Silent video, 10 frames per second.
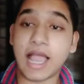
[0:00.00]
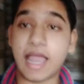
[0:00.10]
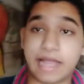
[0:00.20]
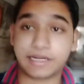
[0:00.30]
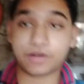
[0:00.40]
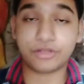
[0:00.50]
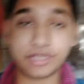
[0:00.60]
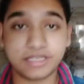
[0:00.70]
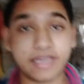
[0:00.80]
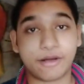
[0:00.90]
হ্যাঁ একটা
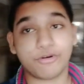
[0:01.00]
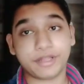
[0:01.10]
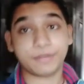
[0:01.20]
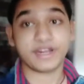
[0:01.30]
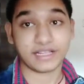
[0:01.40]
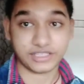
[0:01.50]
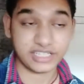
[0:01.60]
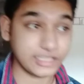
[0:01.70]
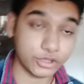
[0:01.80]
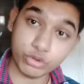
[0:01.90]
কথা কি এখন আমি
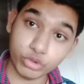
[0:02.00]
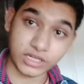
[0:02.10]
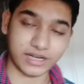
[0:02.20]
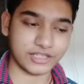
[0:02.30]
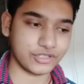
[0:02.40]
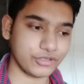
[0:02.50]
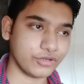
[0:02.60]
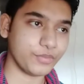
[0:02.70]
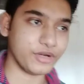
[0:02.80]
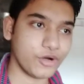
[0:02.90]
বেরাচ্ছি দুধ আনার
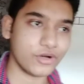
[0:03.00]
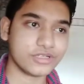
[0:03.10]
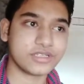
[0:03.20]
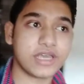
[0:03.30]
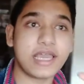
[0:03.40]
জন্য বিকজ